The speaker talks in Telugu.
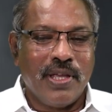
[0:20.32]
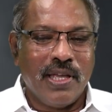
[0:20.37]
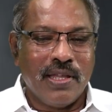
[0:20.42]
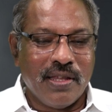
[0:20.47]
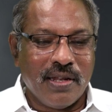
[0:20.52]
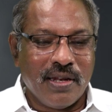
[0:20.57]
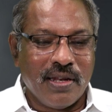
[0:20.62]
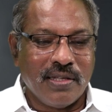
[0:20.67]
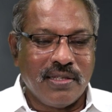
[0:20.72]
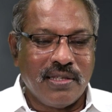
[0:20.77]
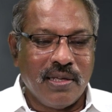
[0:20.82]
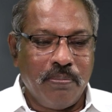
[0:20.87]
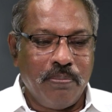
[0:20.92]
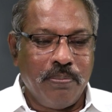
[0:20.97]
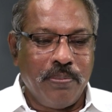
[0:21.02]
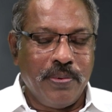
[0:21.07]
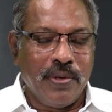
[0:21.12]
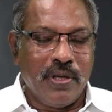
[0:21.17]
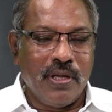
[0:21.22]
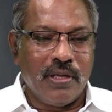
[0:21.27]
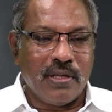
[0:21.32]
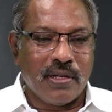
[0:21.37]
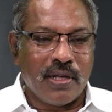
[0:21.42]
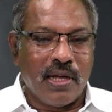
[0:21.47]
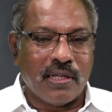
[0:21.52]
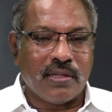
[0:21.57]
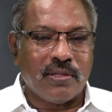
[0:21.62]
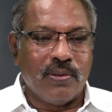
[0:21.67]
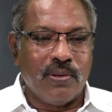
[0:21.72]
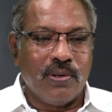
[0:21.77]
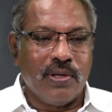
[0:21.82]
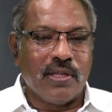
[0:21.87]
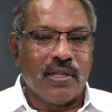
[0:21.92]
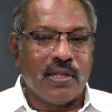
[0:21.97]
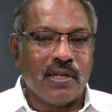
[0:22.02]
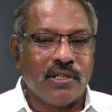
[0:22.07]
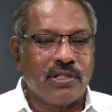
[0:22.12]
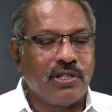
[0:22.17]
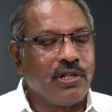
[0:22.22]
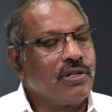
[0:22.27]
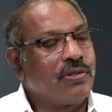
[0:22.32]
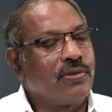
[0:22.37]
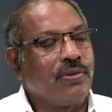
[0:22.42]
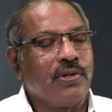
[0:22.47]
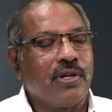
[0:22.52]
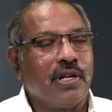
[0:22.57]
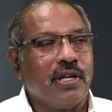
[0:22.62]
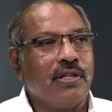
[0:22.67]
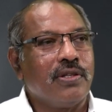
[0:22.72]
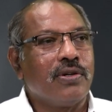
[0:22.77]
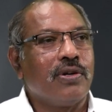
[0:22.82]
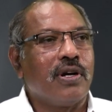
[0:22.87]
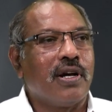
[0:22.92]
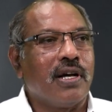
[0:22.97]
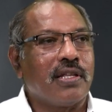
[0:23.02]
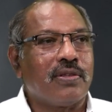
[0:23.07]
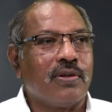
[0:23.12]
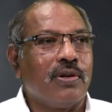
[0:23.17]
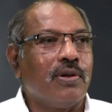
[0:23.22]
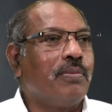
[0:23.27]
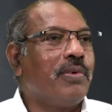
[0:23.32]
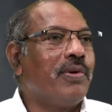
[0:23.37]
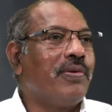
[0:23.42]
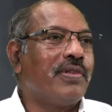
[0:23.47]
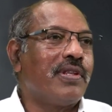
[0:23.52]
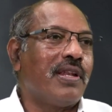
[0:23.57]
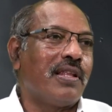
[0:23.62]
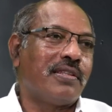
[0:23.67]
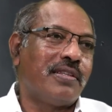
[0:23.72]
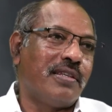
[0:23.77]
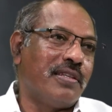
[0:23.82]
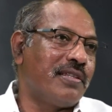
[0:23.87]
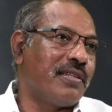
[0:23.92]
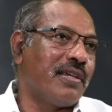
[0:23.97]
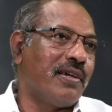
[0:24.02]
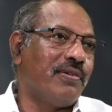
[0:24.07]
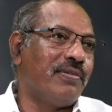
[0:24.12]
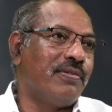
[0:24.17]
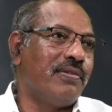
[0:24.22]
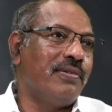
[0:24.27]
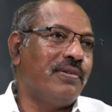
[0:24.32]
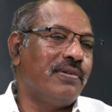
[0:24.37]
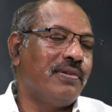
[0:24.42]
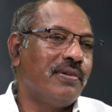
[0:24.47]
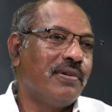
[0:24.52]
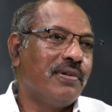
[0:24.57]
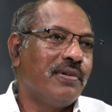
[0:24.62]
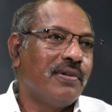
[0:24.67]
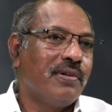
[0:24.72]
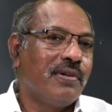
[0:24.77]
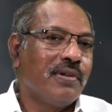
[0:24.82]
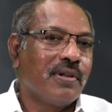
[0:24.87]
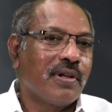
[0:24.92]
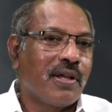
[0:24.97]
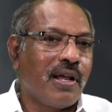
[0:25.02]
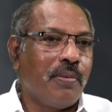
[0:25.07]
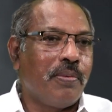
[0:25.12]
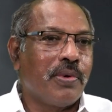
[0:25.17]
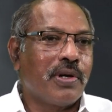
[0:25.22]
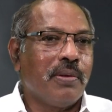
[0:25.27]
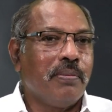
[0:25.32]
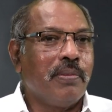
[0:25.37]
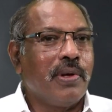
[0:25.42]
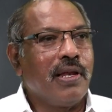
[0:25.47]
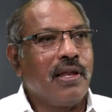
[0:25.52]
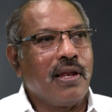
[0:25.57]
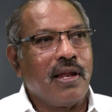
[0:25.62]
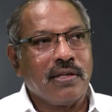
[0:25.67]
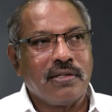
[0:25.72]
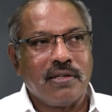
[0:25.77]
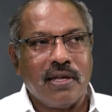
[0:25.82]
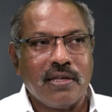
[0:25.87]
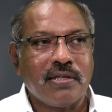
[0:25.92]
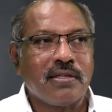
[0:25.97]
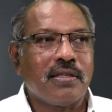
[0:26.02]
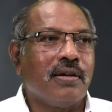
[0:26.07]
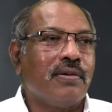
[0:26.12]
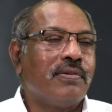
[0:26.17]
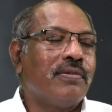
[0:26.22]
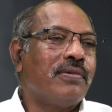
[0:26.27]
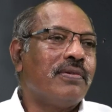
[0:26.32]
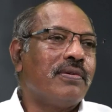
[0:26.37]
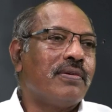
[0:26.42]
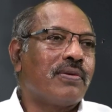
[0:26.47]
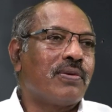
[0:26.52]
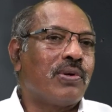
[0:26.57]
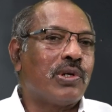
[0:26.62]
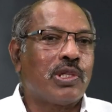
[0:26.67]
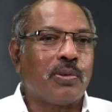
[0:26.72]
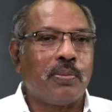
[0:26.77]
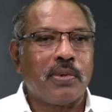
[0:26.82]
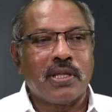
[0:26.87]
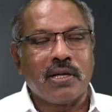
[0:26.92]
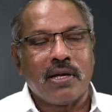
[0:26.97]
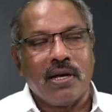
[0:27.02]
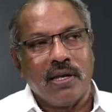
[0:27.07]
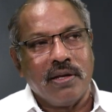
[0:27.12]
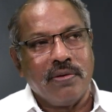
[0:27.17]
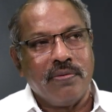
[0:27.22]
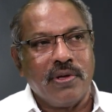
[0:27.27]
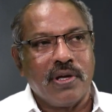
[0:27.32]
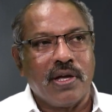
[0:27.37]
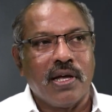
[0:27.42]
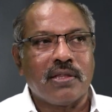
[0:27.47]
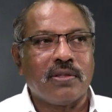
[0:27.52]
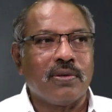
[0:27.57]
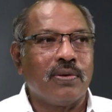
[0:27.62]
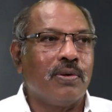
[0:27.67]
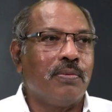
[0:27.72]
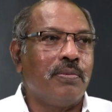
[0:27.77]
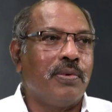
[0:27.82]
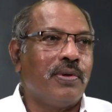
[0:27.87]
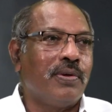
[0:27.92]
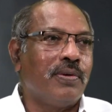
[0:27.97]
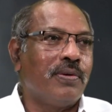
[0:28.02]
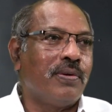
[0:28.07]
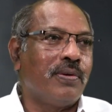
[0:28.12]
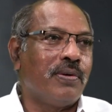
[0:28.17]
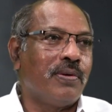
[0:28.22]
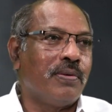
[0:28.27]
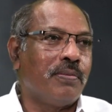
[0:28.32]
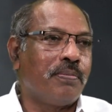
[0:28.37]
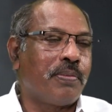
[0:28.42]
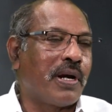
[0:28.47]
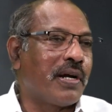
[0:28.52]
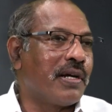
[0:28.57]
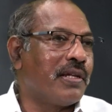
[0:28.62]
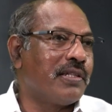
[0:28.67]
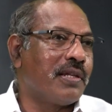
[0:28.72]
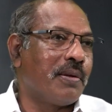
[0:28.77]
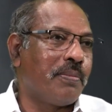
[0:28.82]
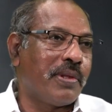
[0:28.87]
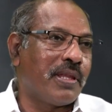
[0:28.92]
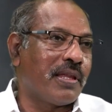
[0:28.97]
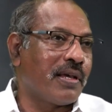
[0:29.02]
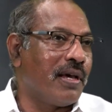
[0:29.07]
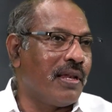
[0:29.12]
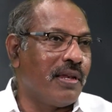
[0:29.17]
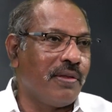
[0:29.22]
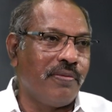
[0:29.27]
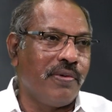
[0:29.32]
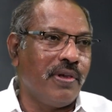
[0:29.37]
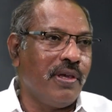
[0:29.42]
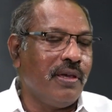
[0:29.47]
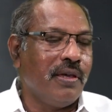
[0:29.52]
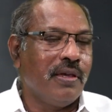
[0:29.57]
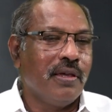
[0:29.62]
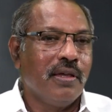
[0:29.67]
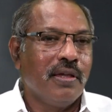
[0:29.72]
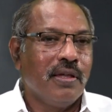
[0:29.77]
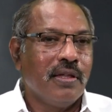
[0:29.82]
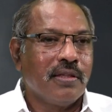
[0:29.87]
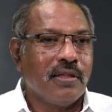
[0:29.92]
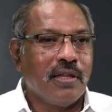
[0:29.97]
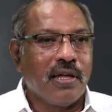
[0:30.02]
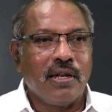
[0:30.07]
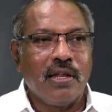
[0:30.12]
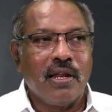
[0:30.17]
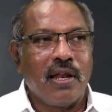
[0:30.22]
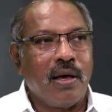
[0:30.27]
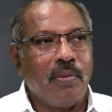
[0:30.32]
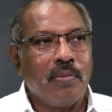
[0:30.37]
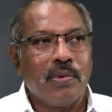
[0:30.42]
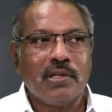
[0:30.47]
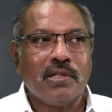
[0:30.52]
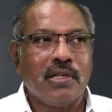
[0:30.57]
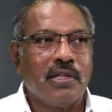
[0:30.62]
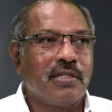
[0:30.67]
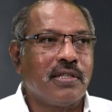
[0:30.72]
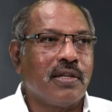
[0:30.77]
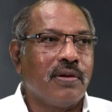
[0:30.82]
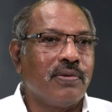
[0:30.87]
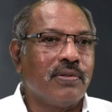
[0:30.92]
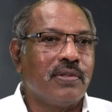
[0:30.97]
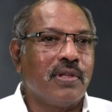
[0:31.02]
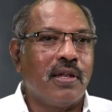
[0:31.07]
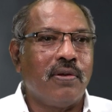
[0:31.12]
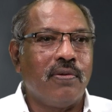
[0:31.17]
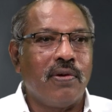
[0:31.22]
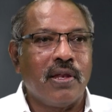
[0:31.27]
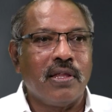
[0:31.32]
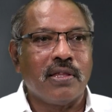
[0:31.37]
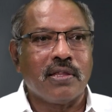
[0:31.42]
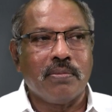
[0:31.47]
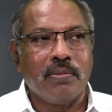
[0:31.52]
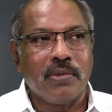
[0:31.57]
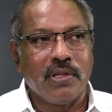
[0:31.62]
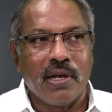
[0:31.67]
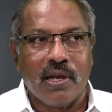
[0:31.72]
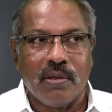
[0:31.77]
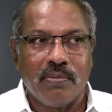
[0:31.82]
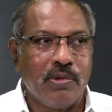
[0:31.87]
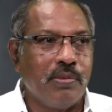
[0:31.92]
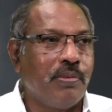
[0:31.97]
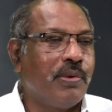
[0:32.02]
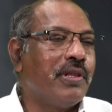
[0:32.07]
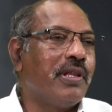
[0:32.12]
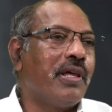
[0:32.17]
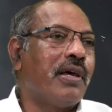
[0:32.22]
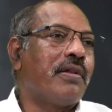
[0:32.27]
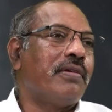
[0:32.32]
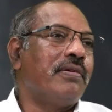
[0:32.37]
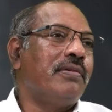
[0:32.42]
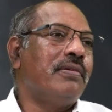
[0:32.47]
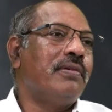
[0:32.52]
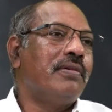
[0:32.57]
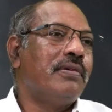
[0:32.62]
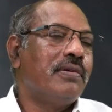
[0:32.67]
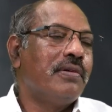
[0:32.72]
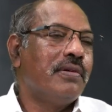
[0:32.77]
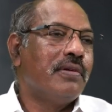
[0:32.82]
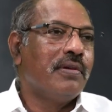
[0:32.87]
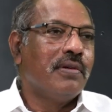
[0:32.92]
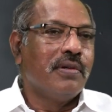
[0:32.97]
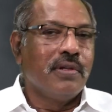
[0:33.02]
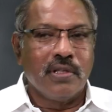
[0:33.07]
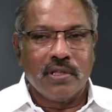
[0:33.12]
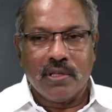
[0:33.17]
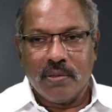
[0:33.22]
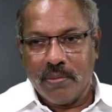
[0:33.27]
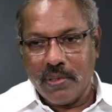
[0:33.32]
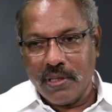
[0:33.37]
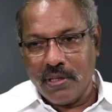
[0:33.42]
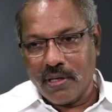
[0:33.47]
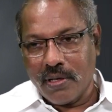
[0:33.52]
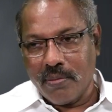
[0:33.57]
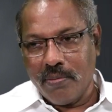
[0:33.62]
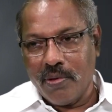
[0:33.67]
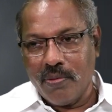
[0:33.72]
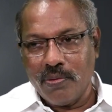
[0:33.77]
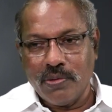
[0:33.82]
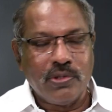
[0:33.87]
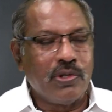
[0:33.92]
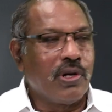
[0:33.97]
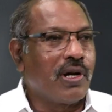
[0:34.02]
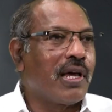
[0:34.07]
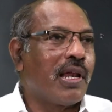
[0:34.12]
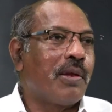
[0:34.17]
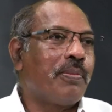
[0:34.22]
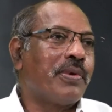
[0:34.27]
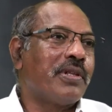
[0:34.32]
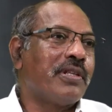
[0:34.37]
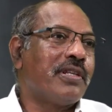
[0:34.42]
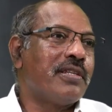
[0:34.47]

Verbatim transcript: ఏదన్నా చెప్పి గతంలో ఏదన్నా చేసి ఉంటే ఇదిగో గతంలో మేము ఇలా చేసాము కాబట్టి మళ్ళీ ఇలా చేస్తాము కొత్త పథకాలు ఇవి గతంలో మేము ప్రకటించిన పథకాలు ఇవి దాన్ని ఇలా అమలు చేసాము దానివల్ల ఎంతమంది లబ్ధి పొందారు ఇంతమందికి మేము ఉద్యోగ కల్పన